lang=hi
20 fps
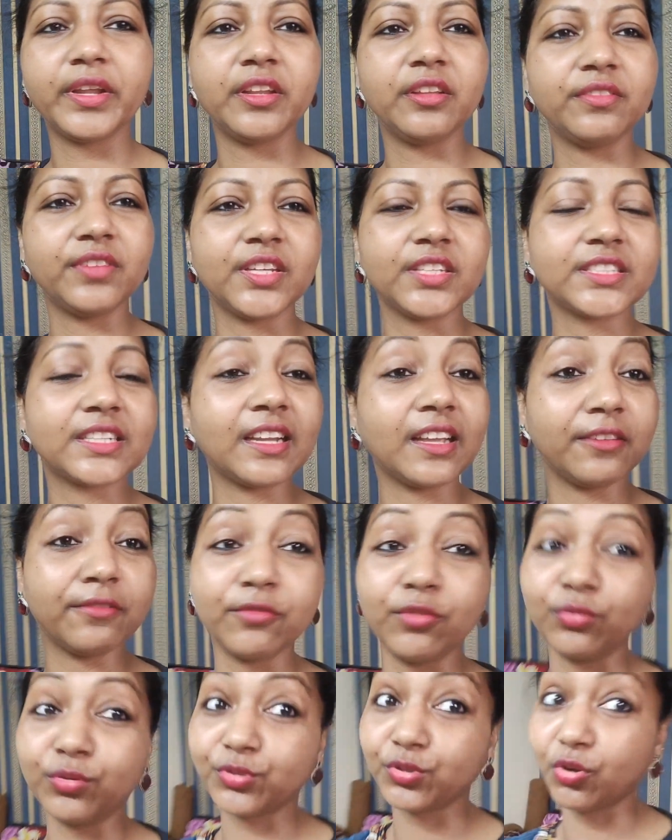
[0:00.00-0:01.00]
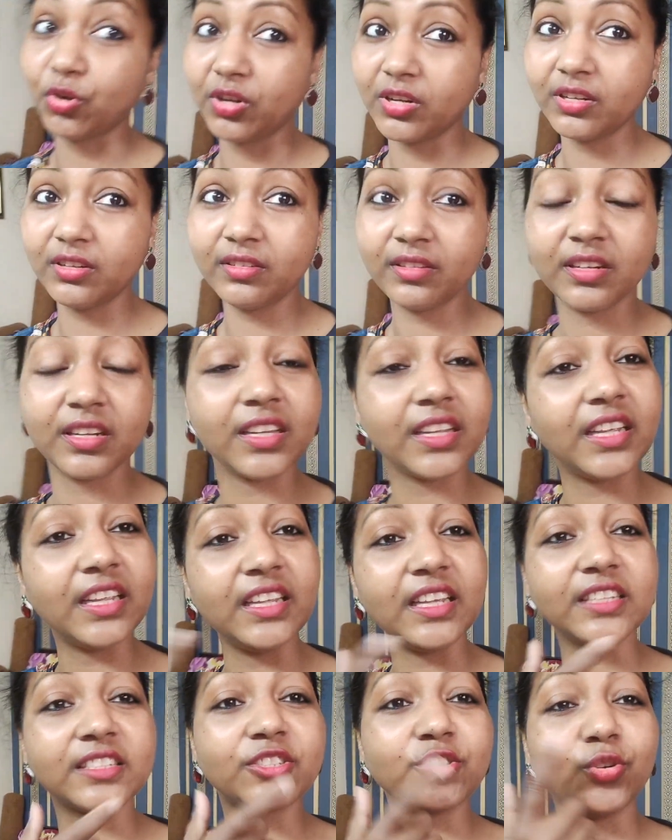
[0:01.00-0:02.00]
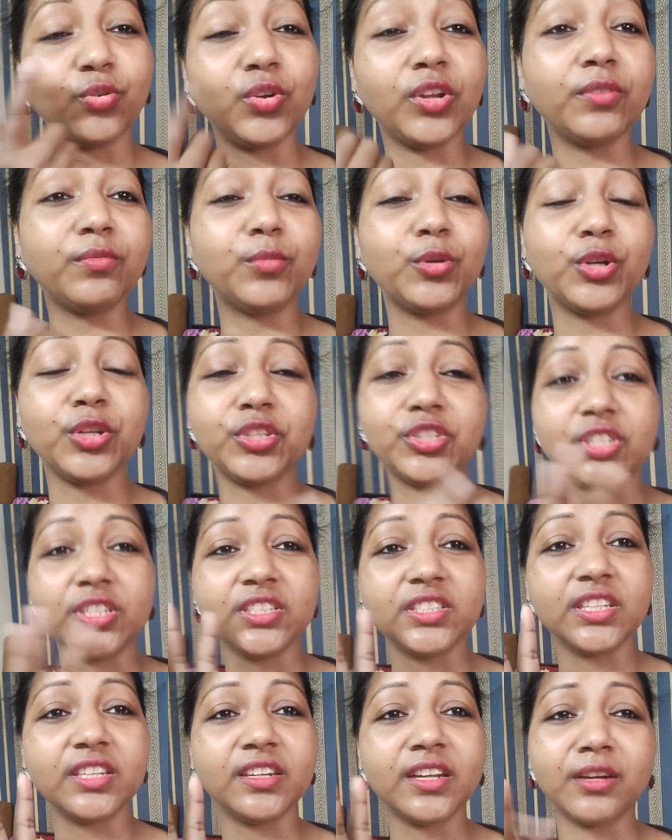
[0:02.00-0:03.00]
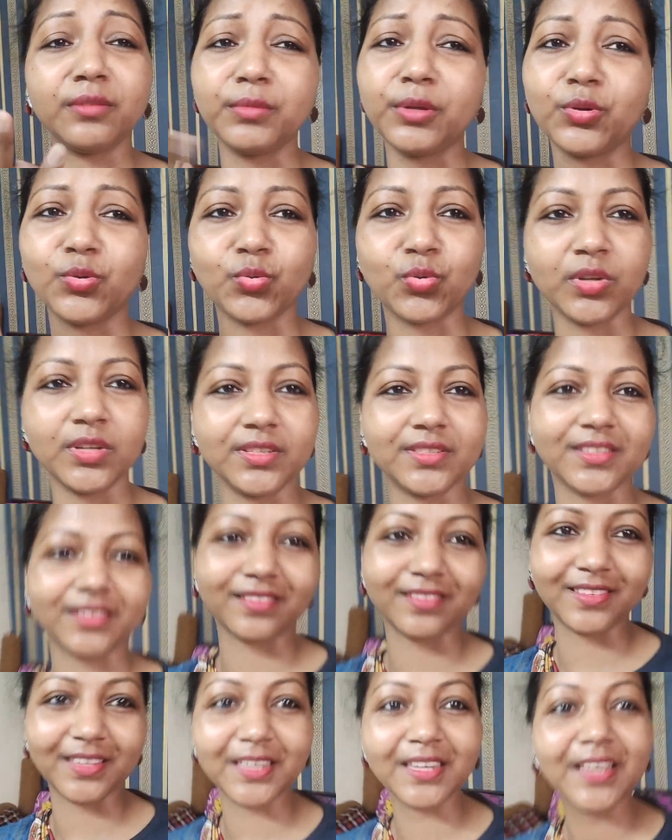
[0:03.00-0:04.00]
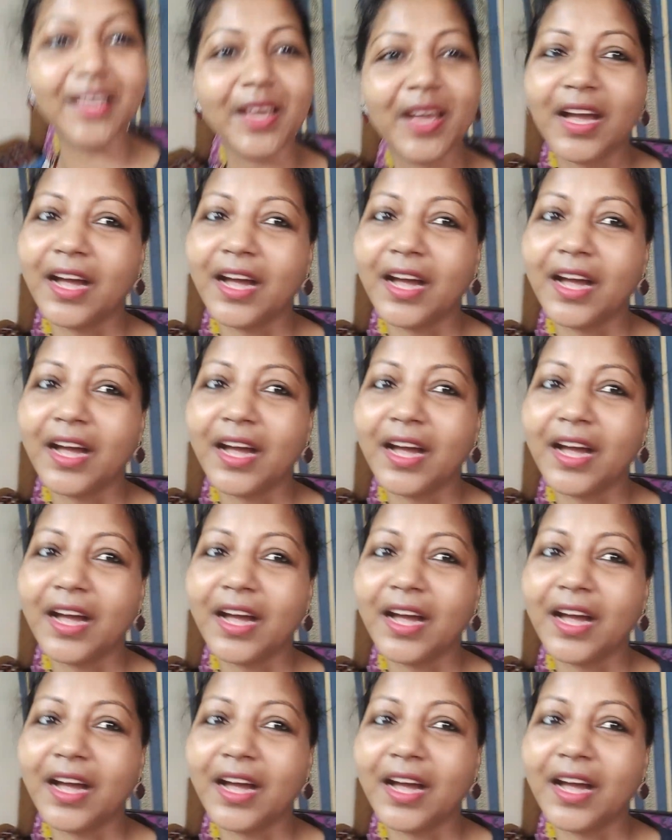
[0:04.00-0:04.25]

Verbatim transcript: एनीवेज लाइफ गोज ऑन ये छोटी मोटी चीज़ें ना हमें रोक नहीं सकती